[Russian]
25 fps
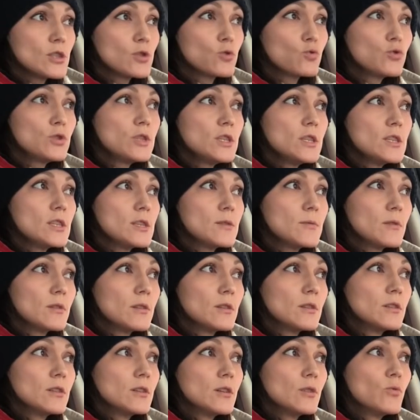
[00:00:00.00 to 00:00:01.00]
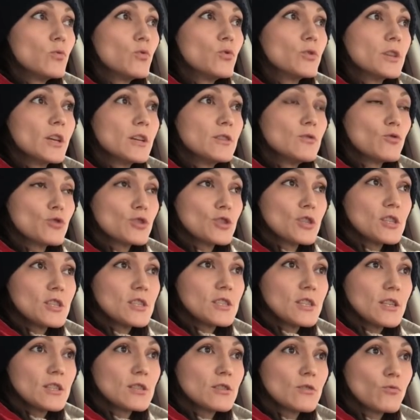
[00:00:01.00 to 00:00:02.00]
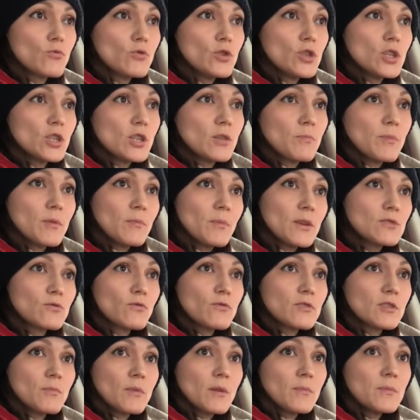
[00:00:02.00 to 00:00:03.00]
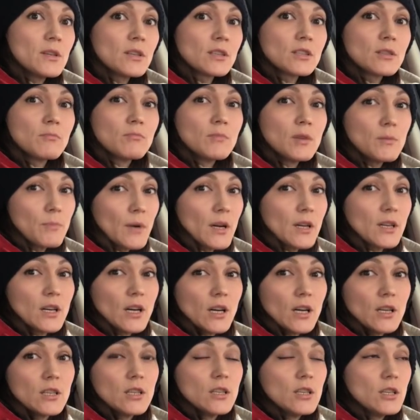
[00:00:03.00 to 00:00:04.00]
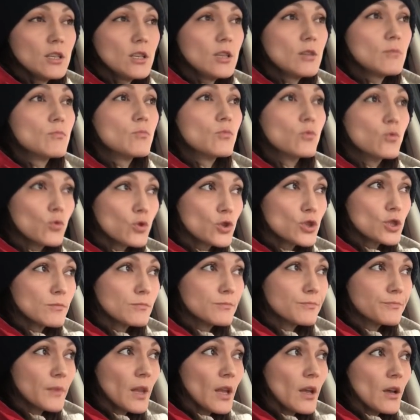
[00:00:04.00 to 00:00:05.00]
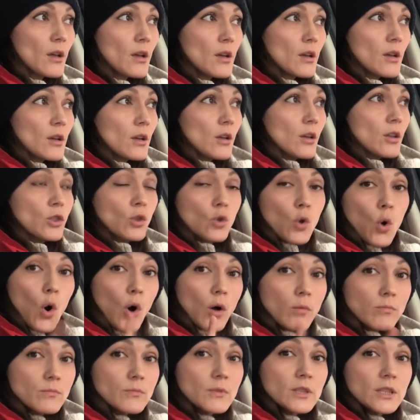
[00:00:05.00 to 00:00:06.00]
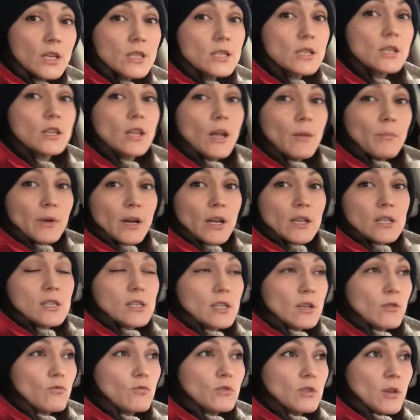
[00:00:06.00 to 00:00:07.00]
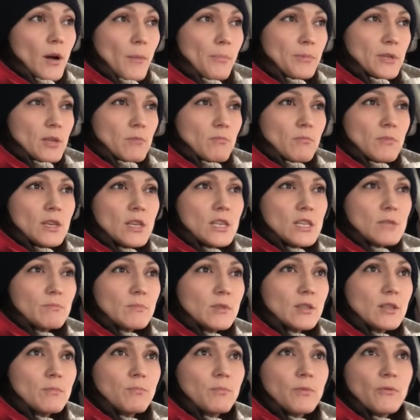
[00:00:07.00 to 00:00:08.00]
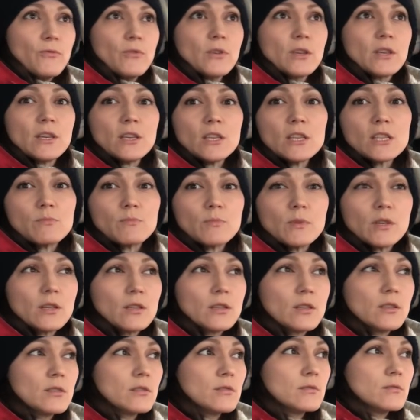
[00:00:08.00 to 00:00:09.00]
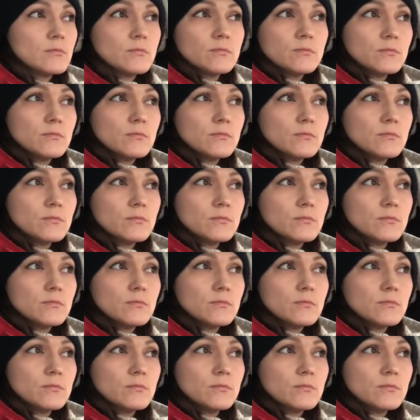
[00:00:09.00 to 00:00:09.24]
судить э, о надежности застройщика по московским объектам мы пока не можем. Но если набраться какого-то оптимизма, пофигизма,